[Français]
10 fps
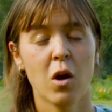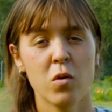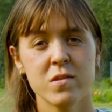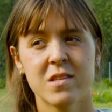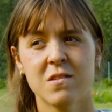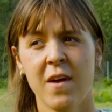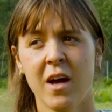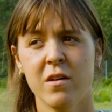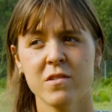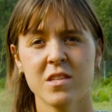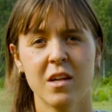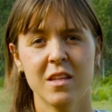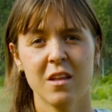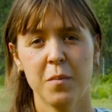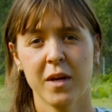grosses différences dans
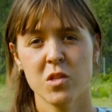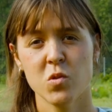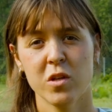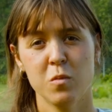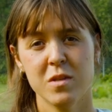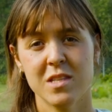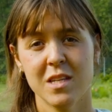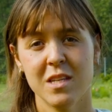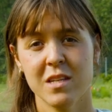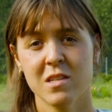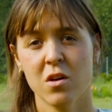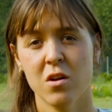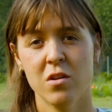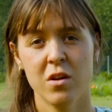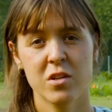les températures et l'humidité des
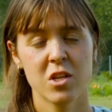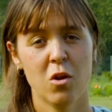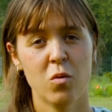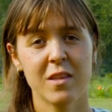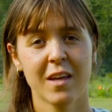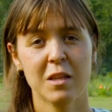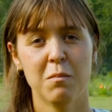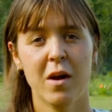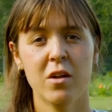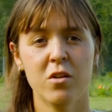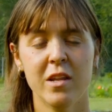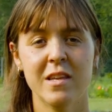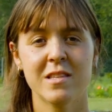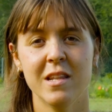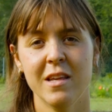sols euh, selon les traitements.
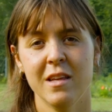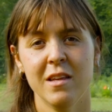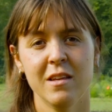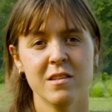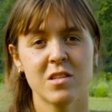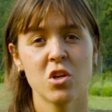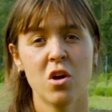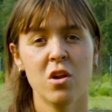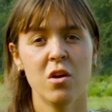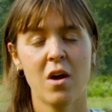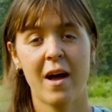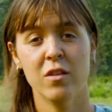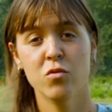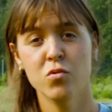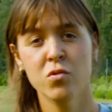les, sols euh,
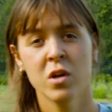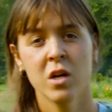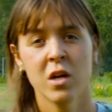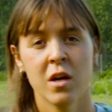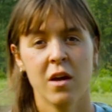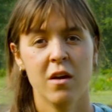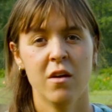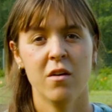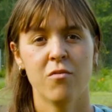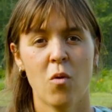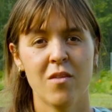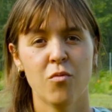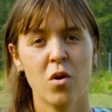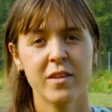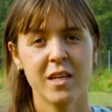à nu vont
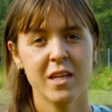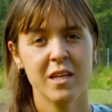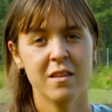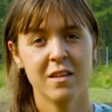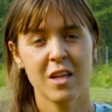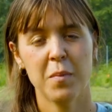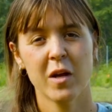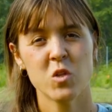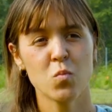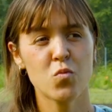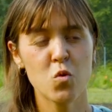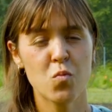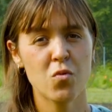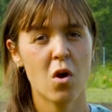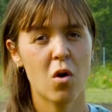avoir des, températures beaucoup
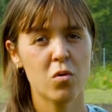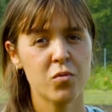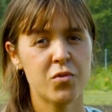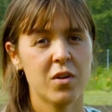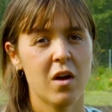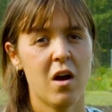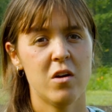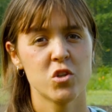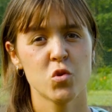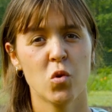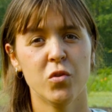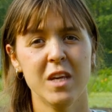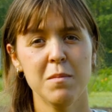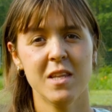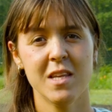plus hautes en
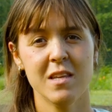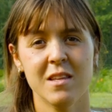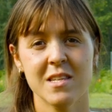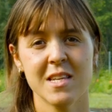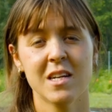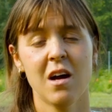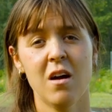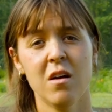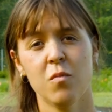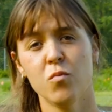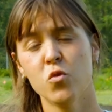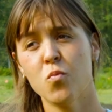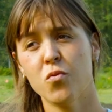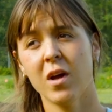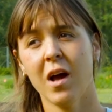journée, mais des, écarts beaucoup
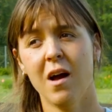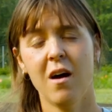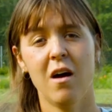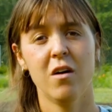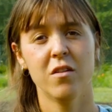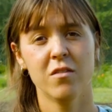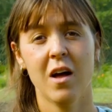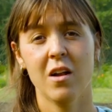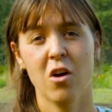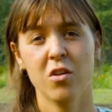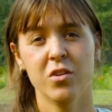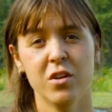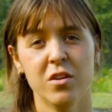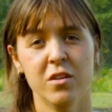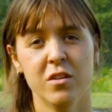plus grands en, lors des